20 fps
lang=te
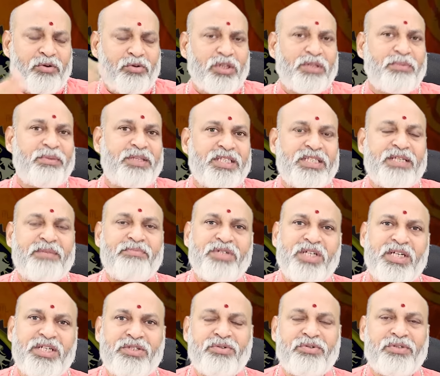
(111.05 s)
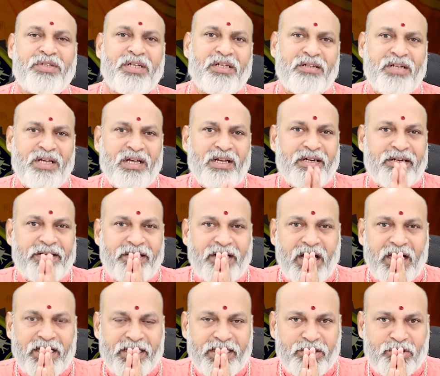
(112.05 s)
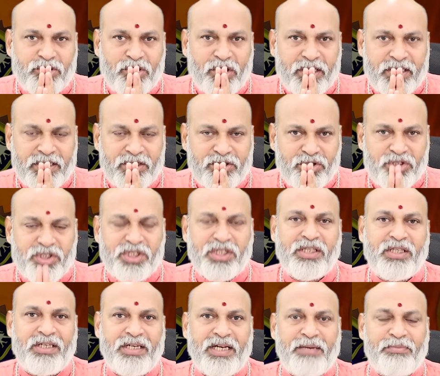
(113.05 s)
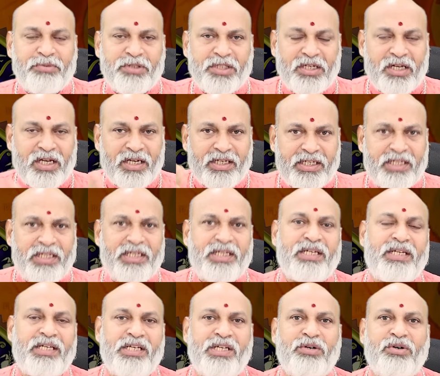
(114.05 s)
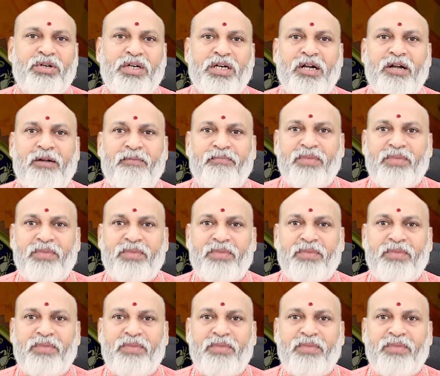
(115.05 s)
కొంతమంది సంశయిస్తుంటారు నాకు ఈ చాయిస్ వచ్చింది లేకపోతే నాకు ఈ యొక్క